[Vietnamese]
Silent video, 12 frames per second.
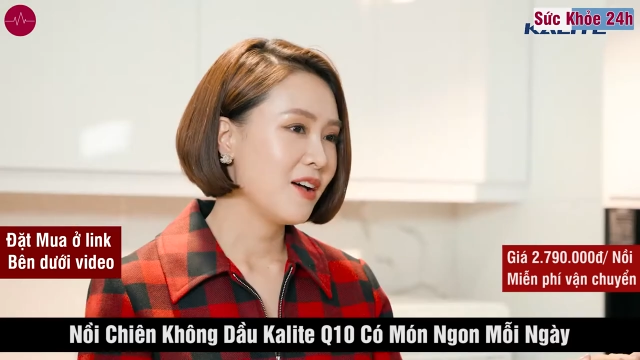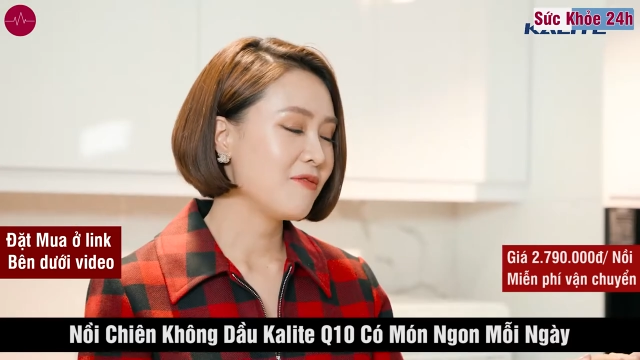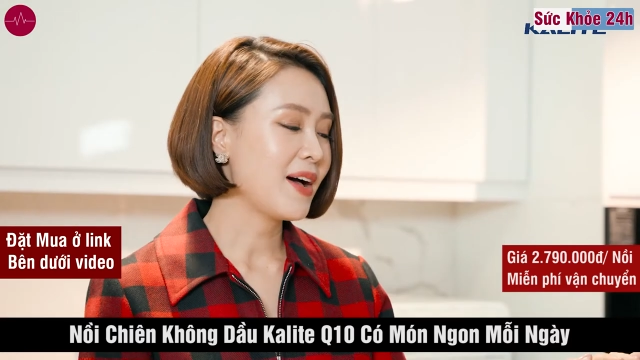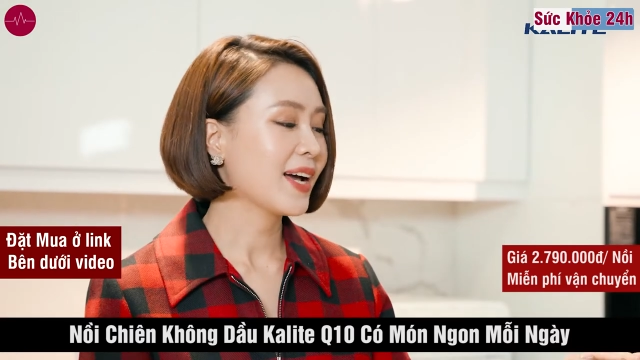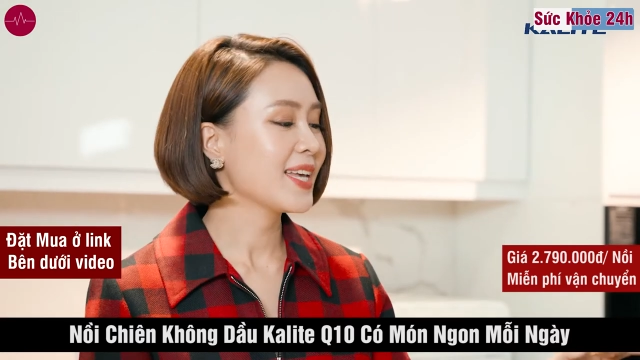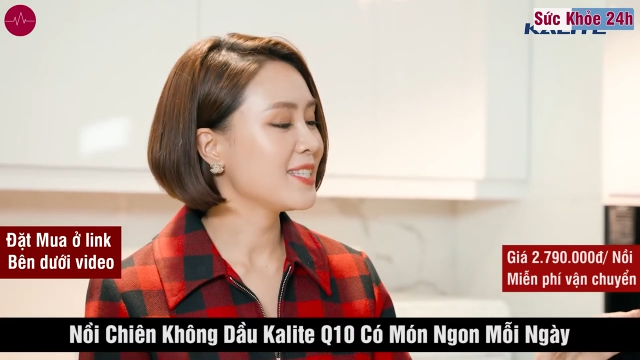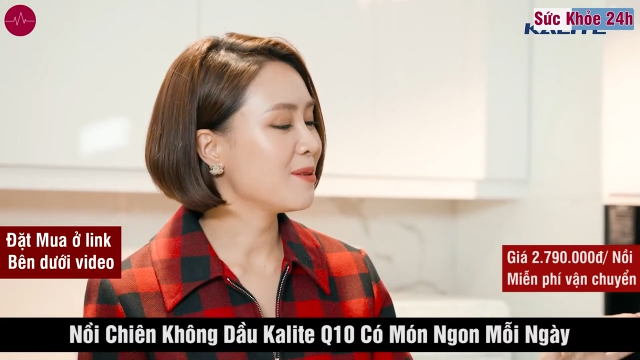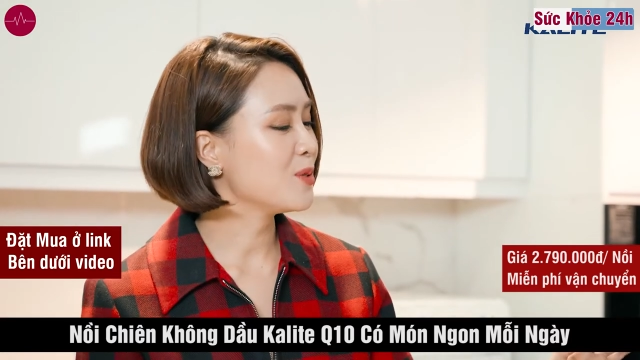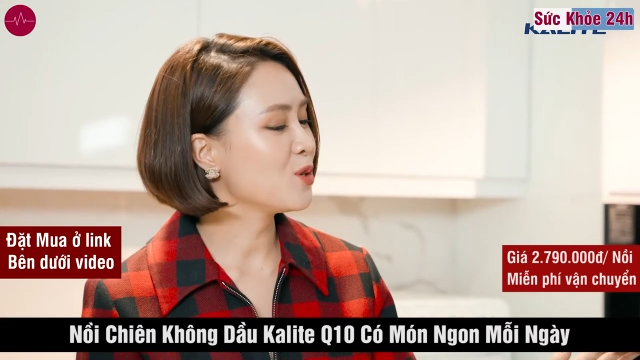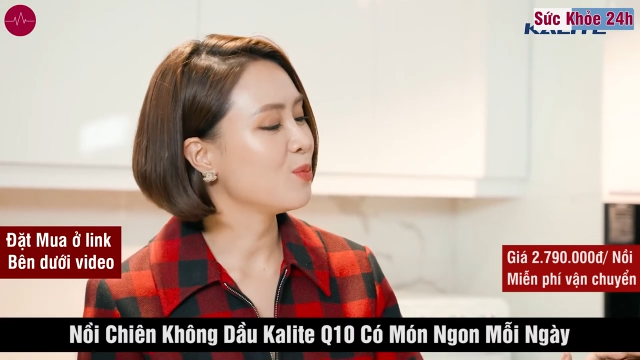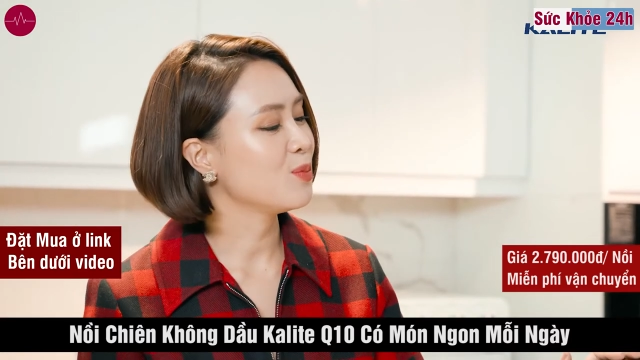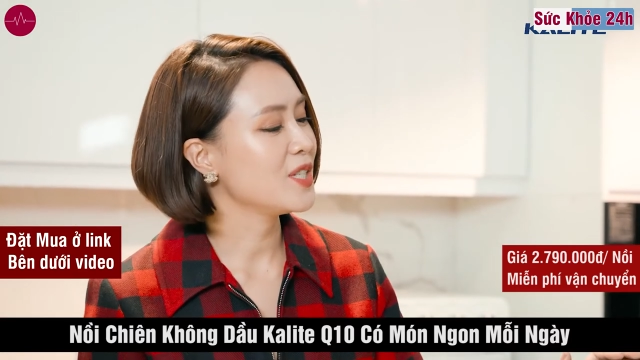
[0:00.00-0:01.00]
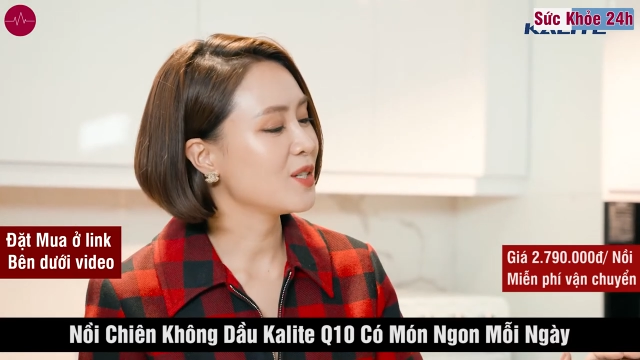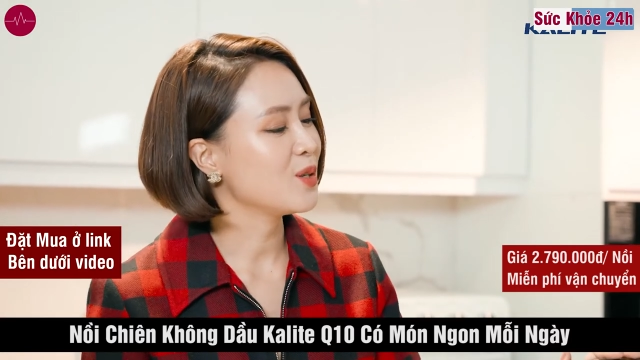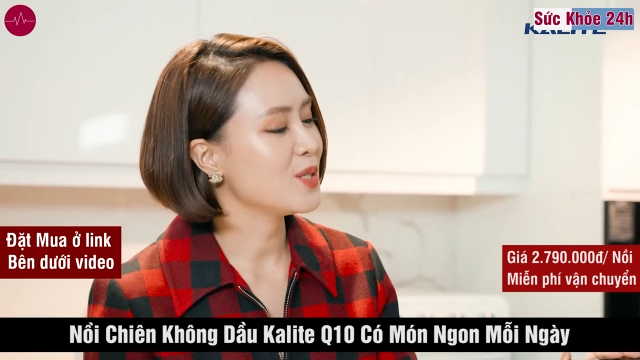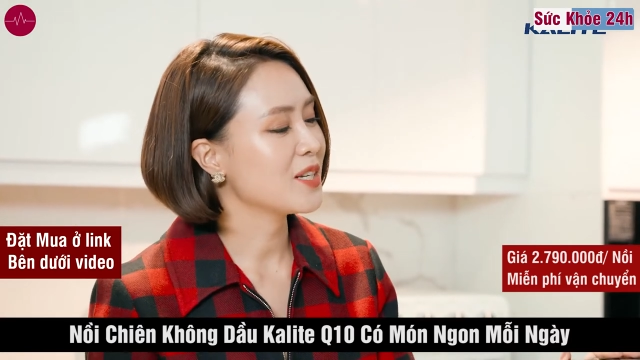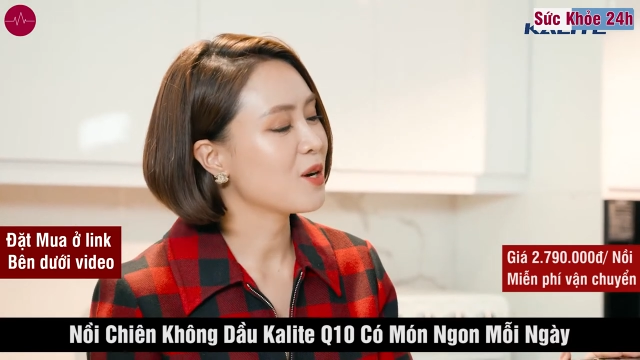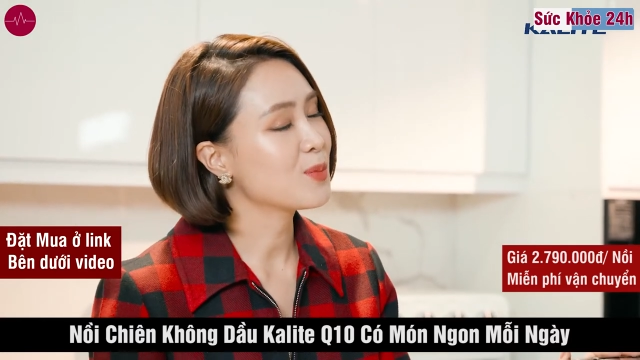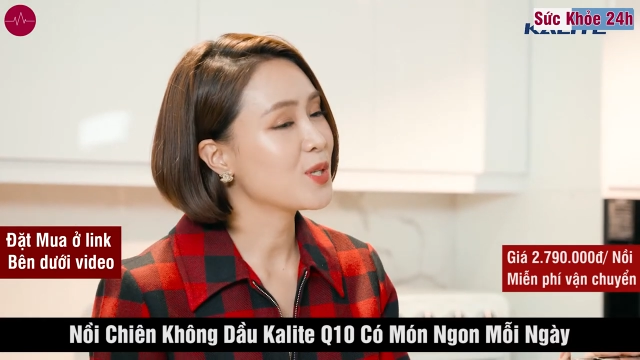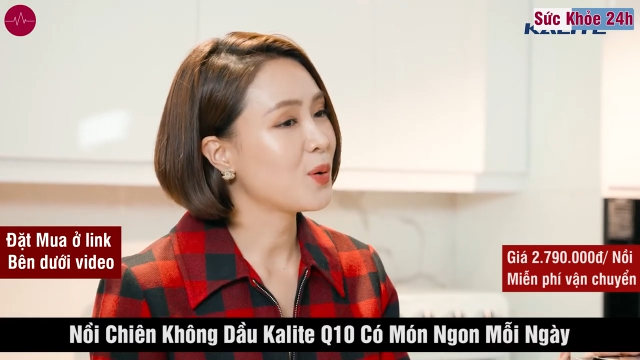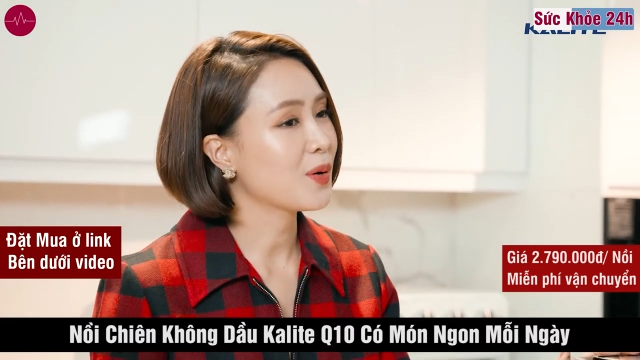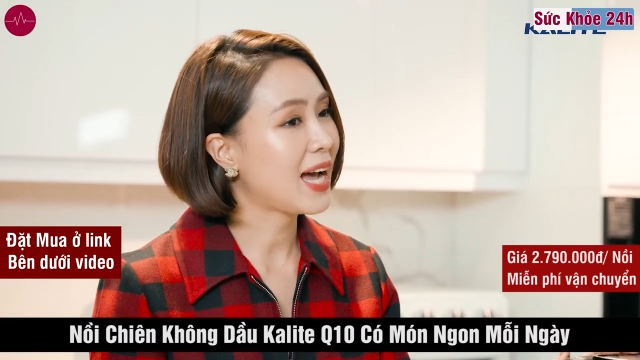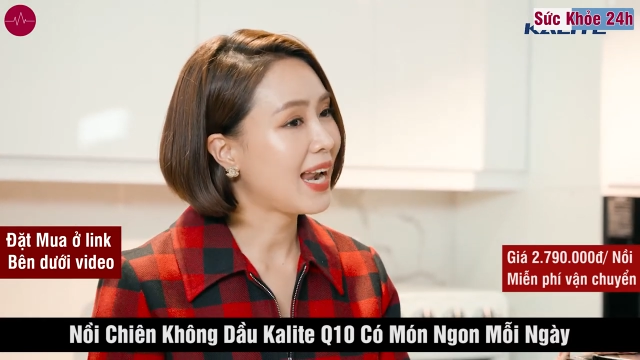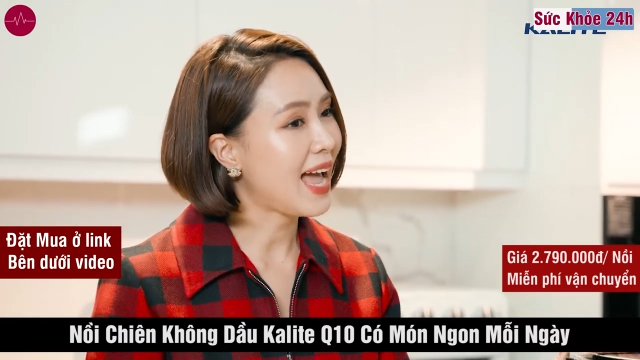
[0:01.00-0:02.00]
Và khi Diễm dùng chiếc nồi chiên không dầu
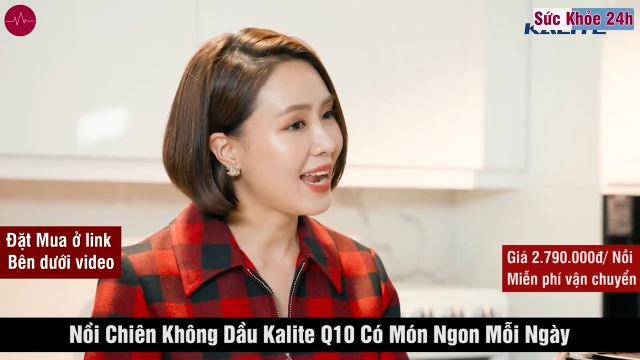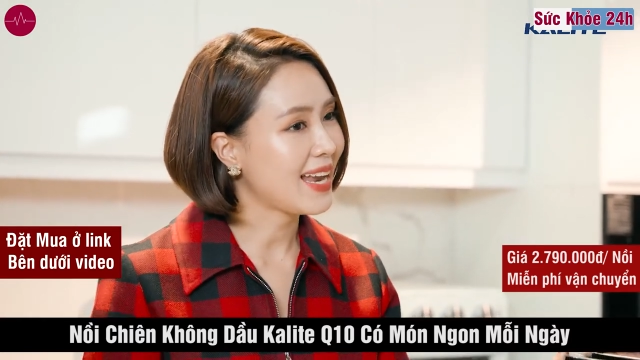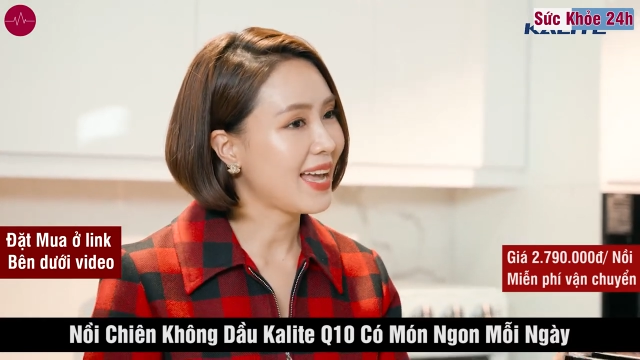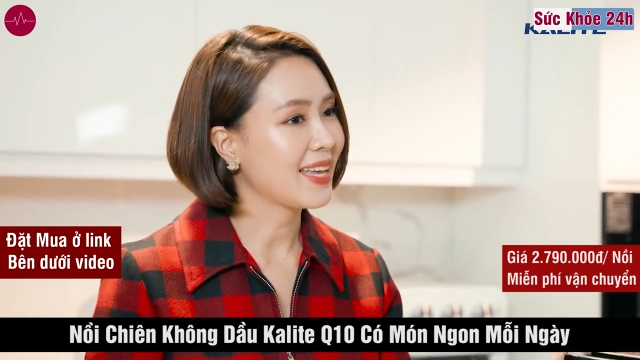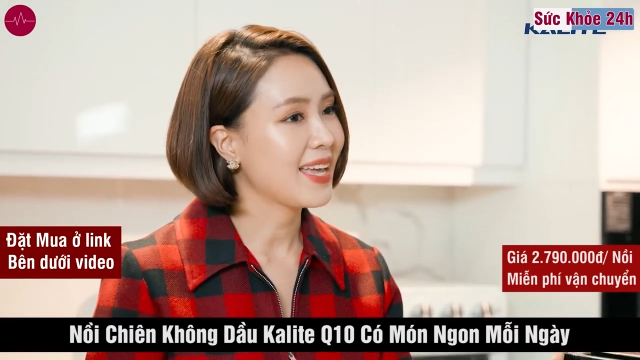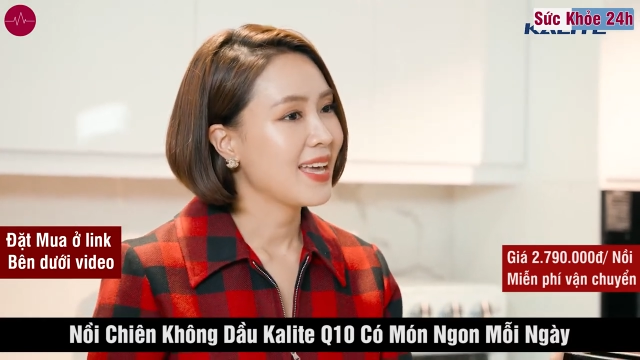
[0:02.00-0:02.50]
Kalai này